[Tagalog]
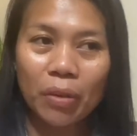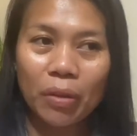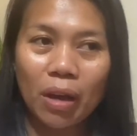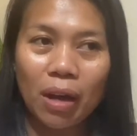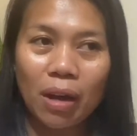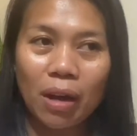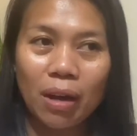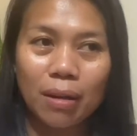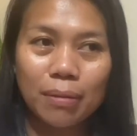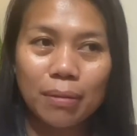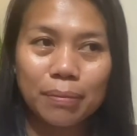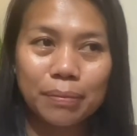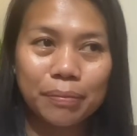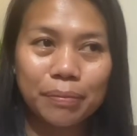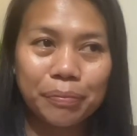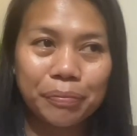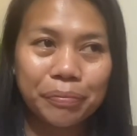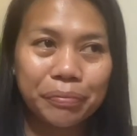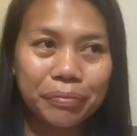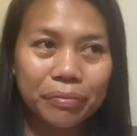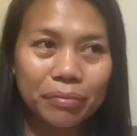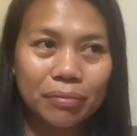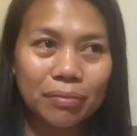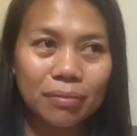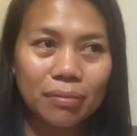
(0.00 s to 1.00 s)
Um,
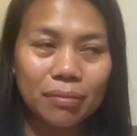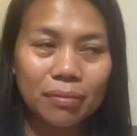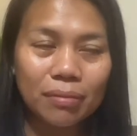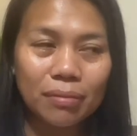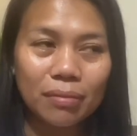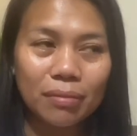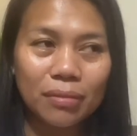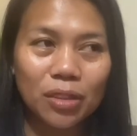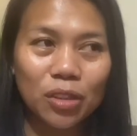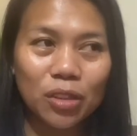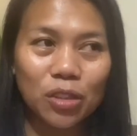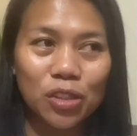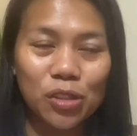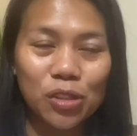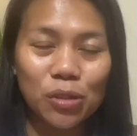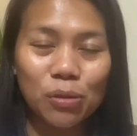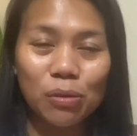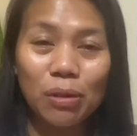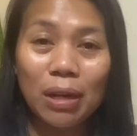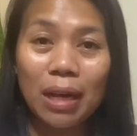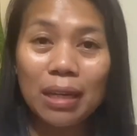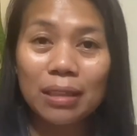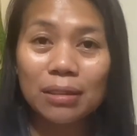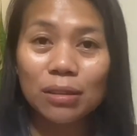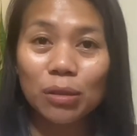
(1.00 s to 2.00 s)
gusto ko
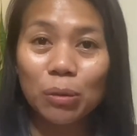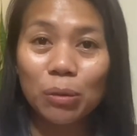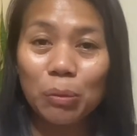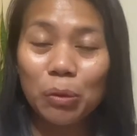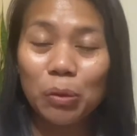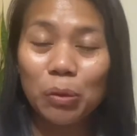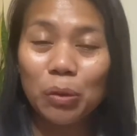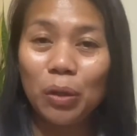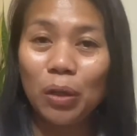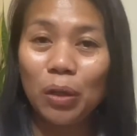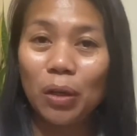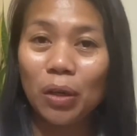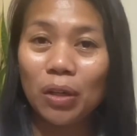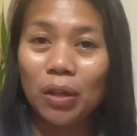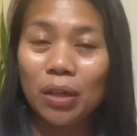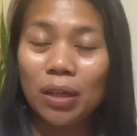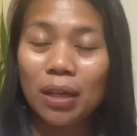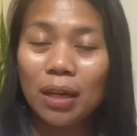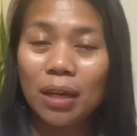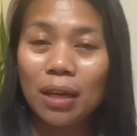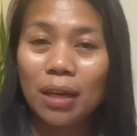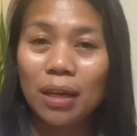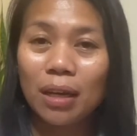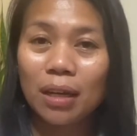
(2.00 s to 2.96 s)
lang tumulong.